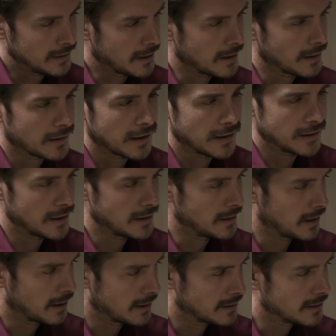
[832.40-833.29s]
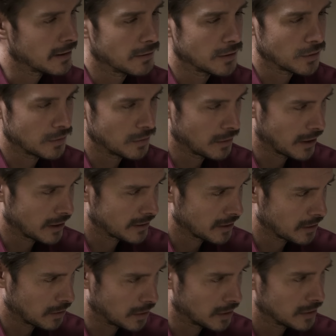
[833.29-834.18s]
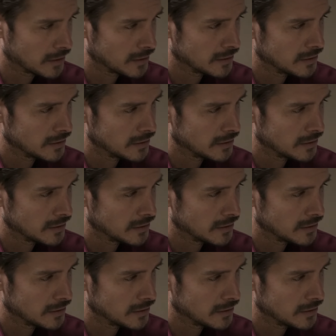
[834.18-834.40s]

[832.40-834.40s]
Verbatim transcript: Tienes que entender que este no es un lugar seguro.